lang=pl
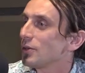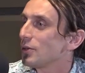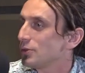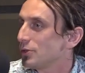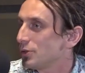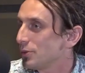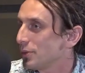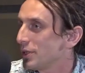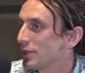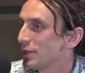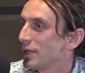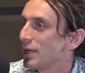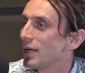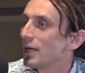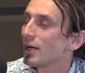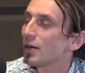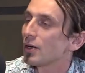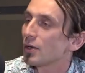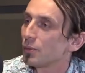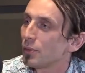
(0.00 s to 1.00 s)
Chodzimy,
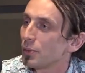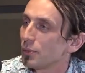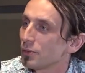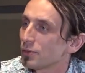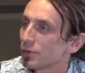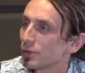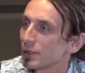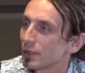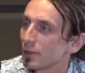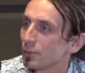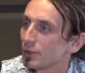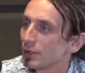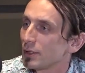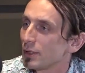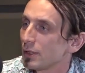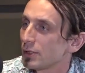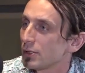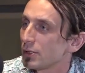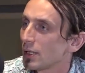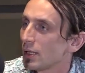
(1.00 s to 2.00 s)
robimy wszystkim
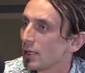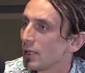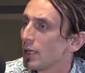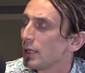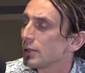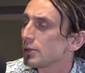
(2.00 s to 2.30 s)
zdjęcia.